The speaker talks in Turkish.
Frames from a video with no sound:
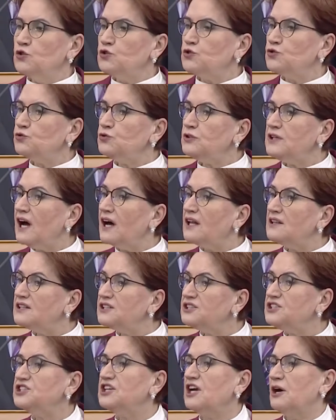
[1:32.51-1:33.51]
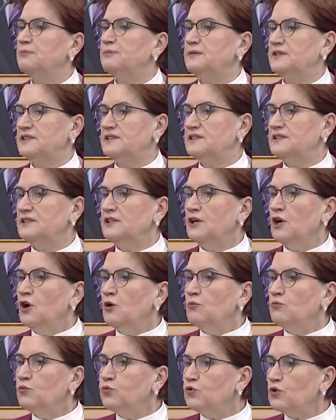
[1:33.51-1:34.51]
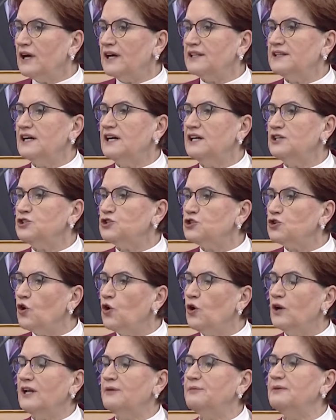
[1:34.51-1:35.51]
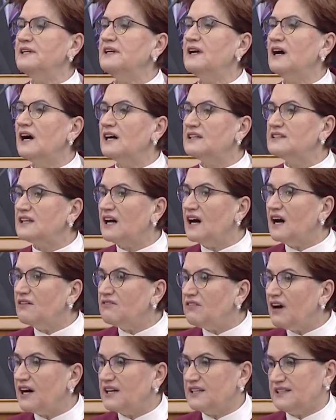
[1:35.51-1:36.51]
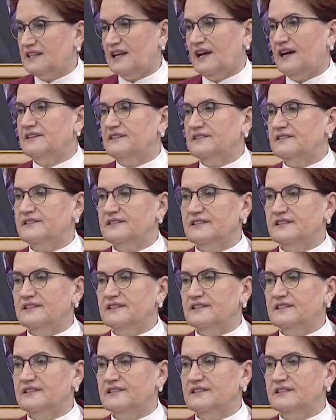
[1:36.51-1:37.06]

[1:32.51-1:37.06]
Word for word: Şunu yanlış yaptın, burada şöyle bir hata var der.